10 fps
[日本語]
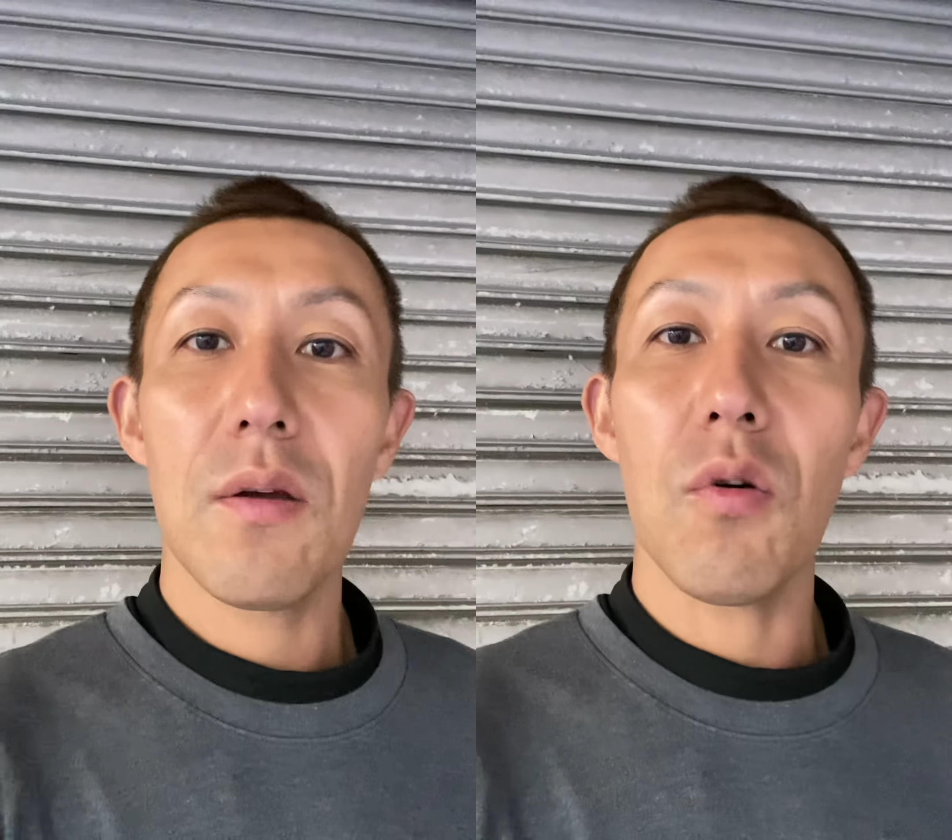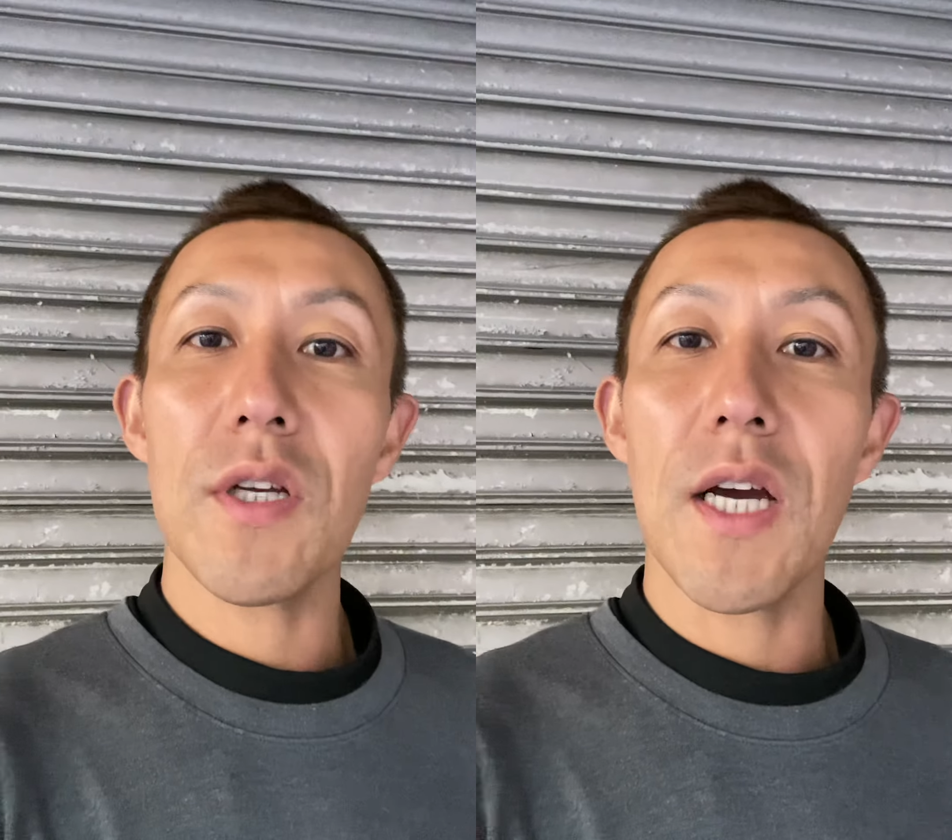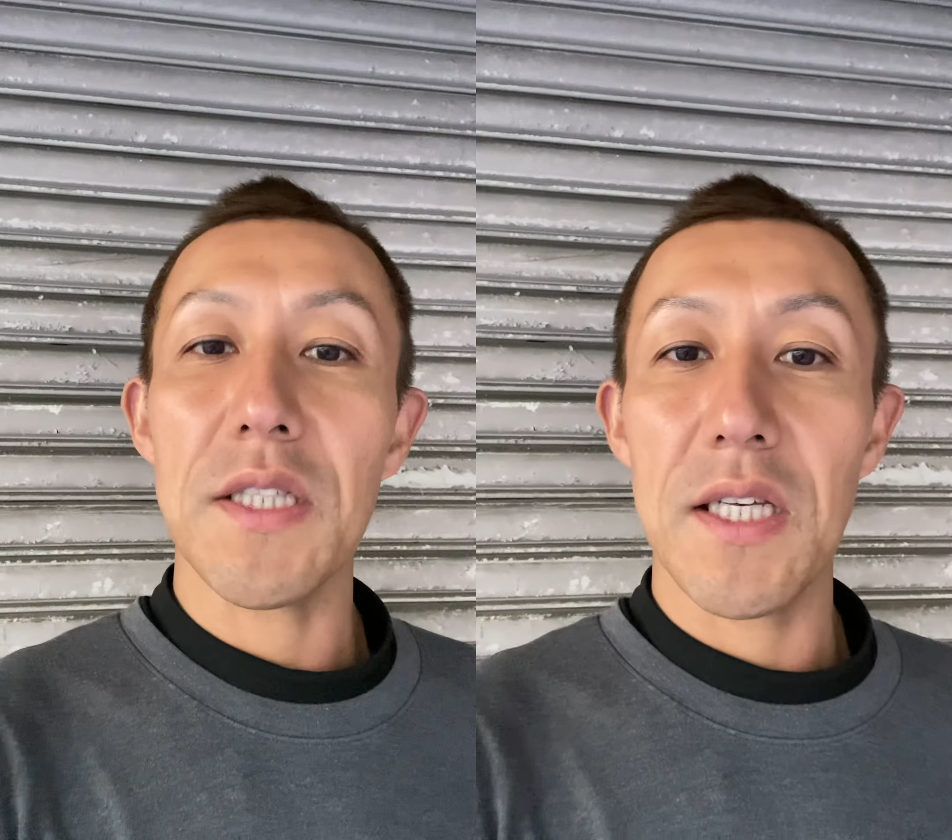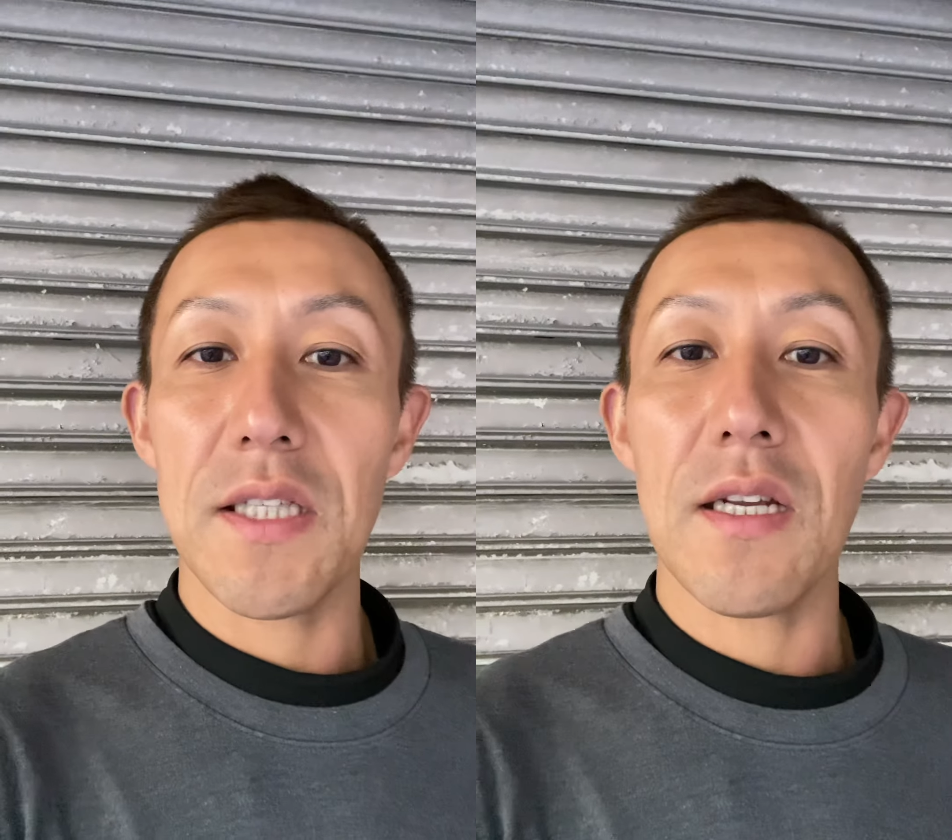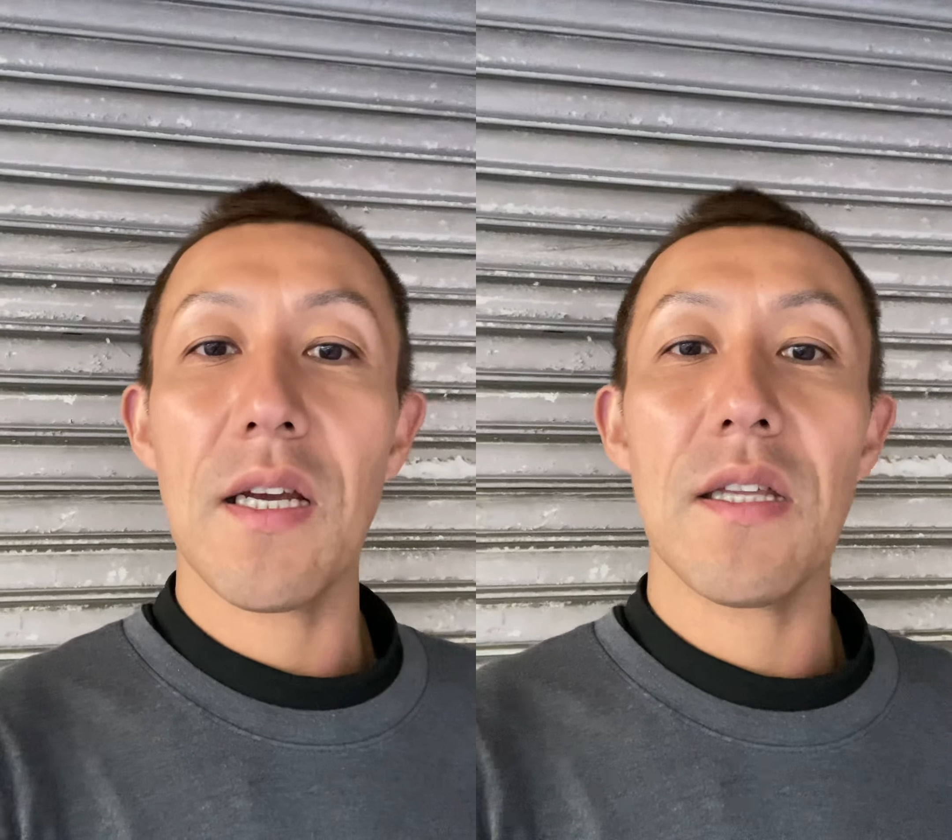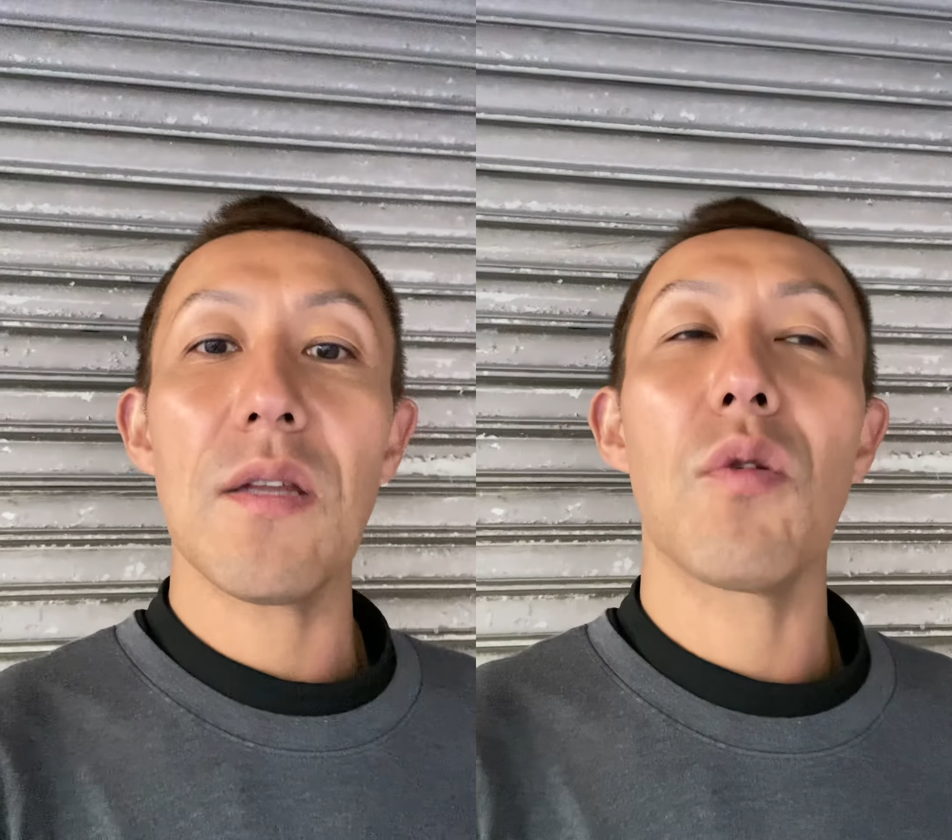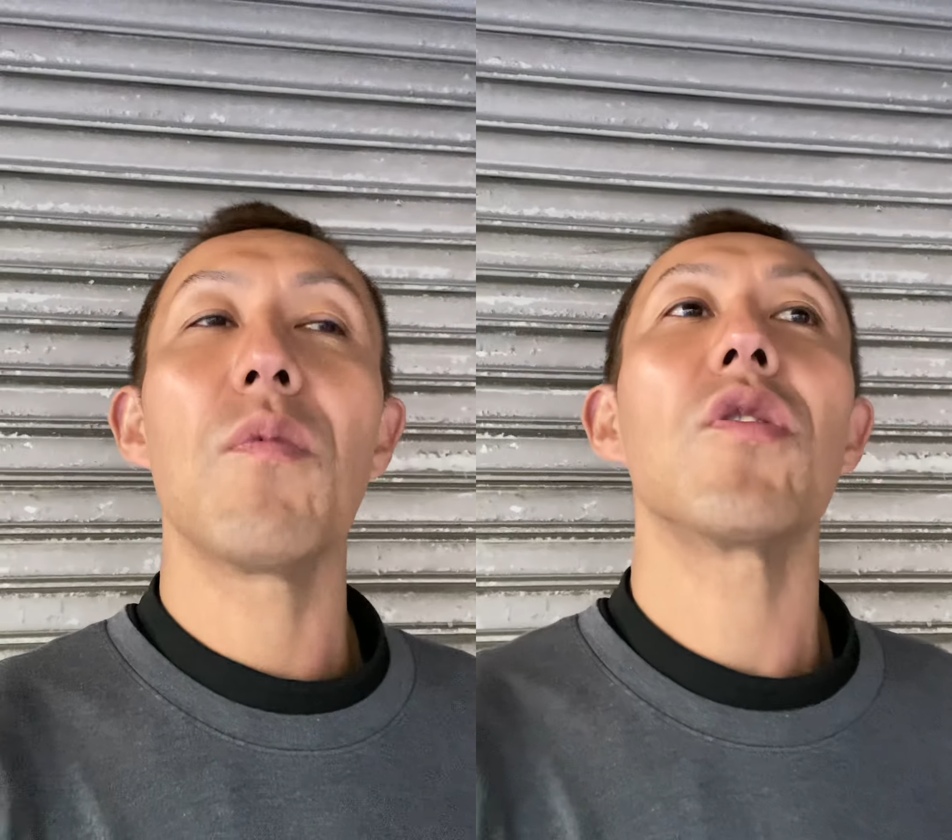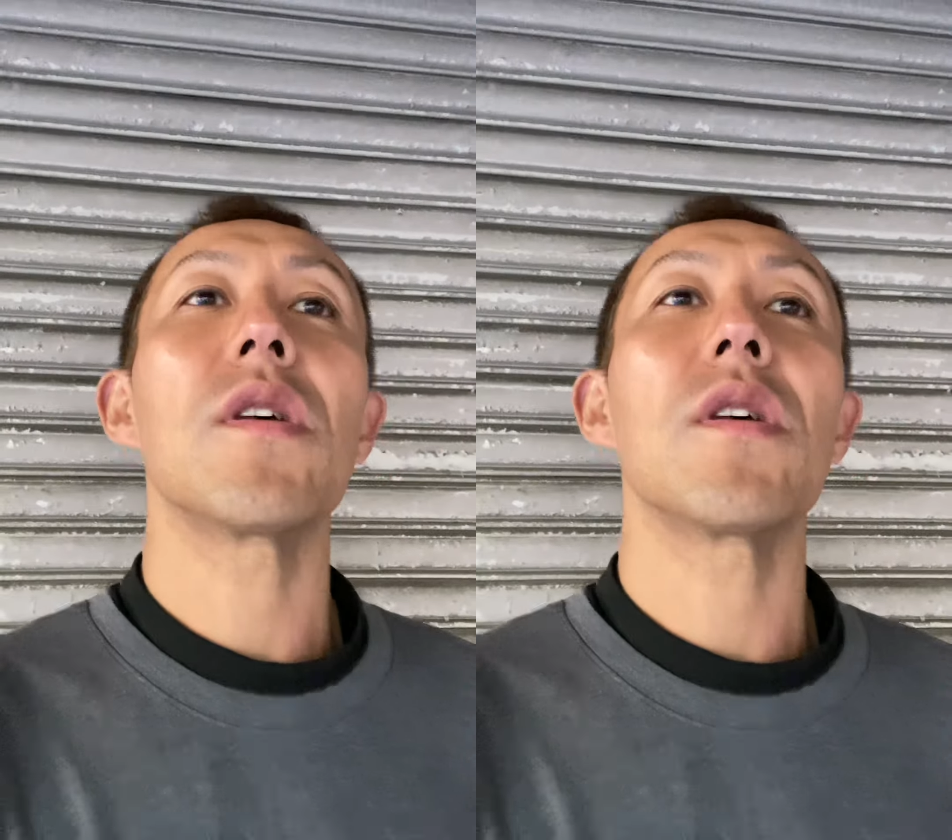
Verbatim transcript: ご理解していただけたと思うん